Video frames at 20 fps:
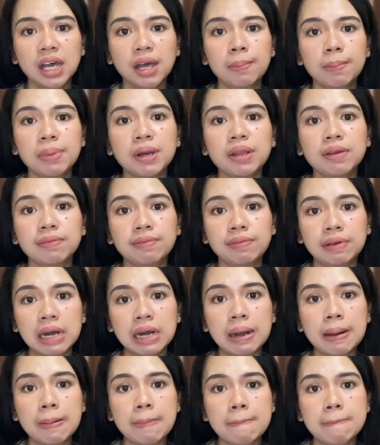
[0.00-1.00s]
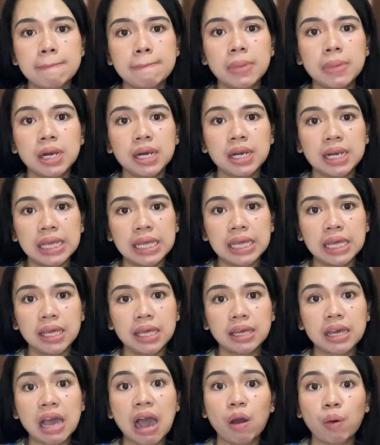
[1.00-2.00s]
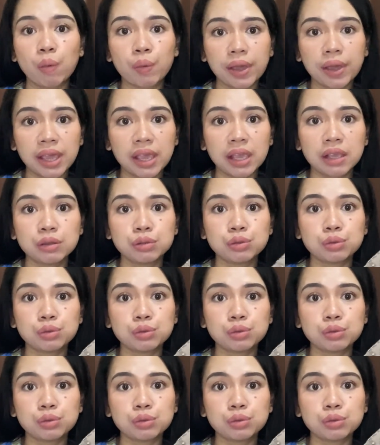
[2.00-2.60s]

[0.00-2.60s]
prefer beli KW